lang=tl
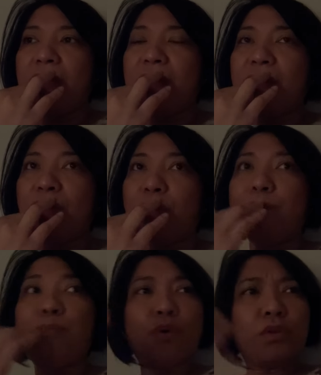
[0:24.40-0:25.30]

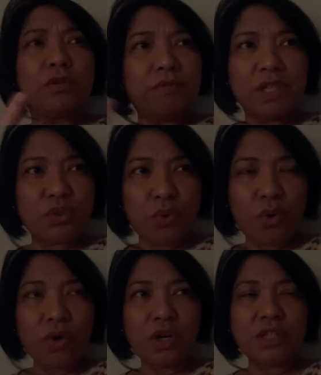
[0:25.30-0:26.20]
yung pool
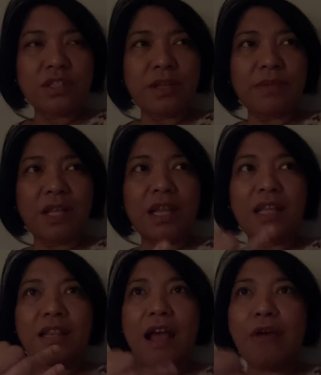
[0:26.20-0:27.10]
resort, something
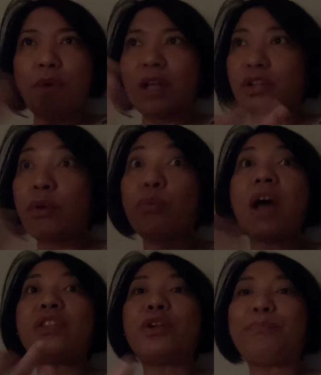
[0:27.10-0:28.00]
like that, water
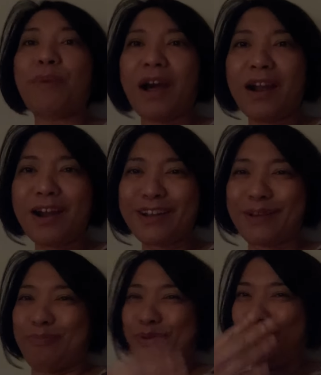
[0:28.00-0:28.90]
water
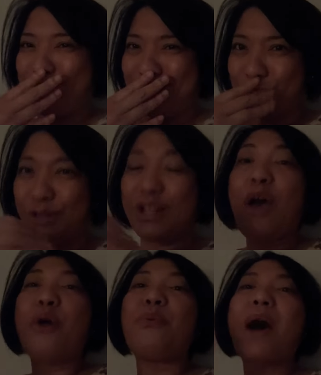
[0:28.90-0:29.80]
park, pool resort,
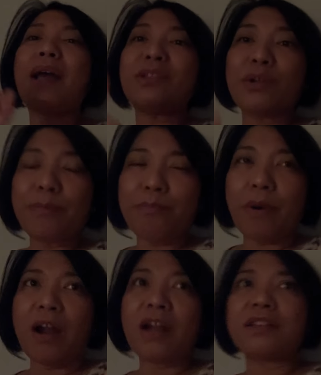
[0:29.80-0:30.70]
water
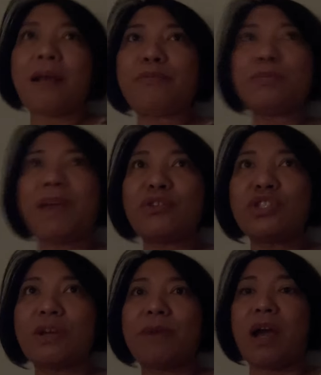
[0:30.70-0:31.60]
park, tapos meron
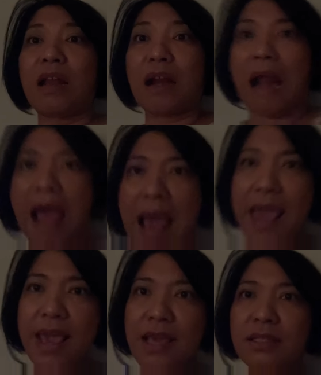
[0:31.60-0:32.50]
siyang mga
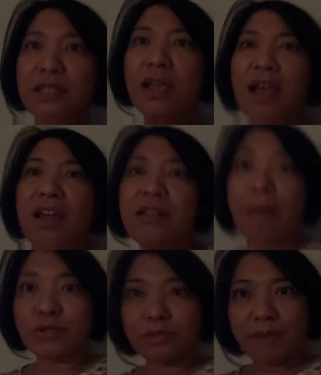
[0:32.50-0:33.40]
rides,
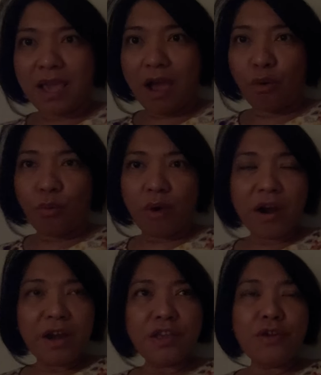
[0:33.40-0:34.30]
tapos may
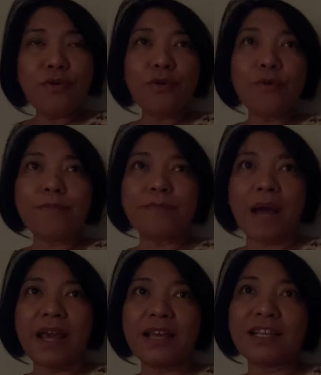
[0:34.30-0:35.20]
aquarium,
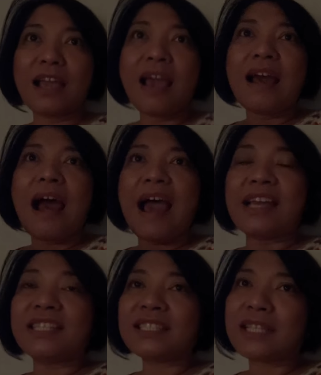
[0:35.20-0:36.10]
may
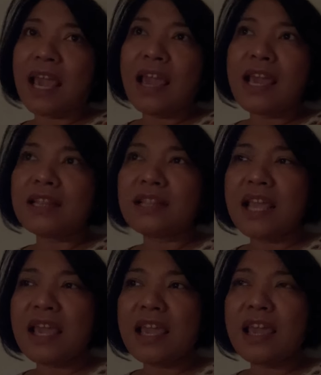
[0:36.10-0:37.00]
ice
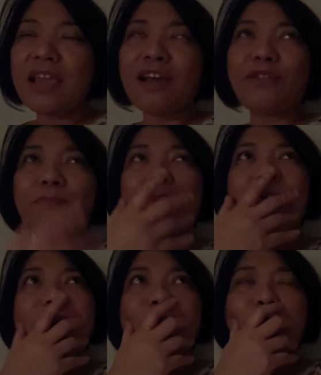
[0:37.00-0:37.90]
skating, ano pang
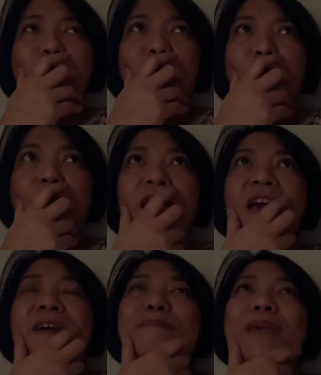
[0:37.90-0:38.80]
meron doon?
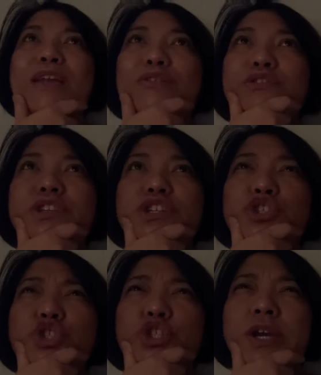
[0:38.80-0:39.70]
Meron
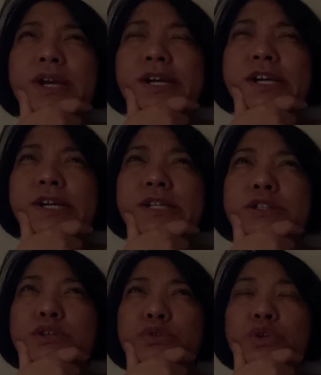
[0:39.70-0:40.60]
din
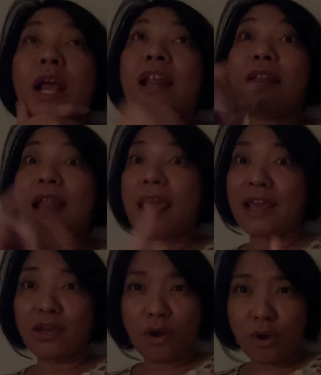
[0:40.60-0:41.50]
siyang
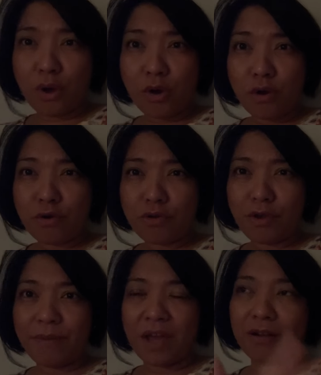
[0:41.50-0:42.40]
Lego,
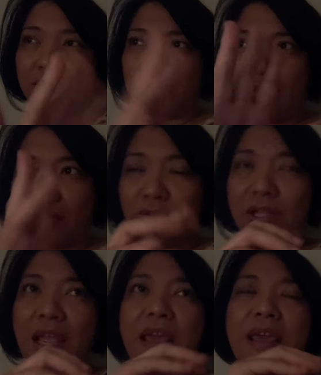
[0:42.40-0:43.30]
yung parang
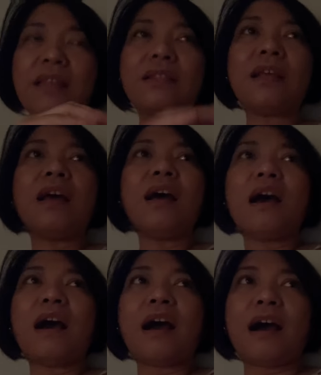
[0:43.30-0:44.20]
Legoland,
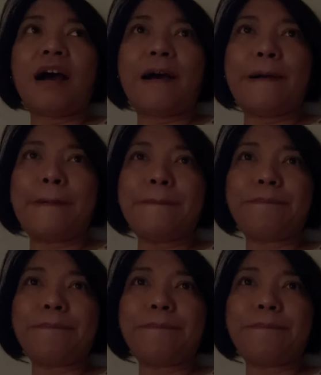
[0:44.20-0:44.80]
um,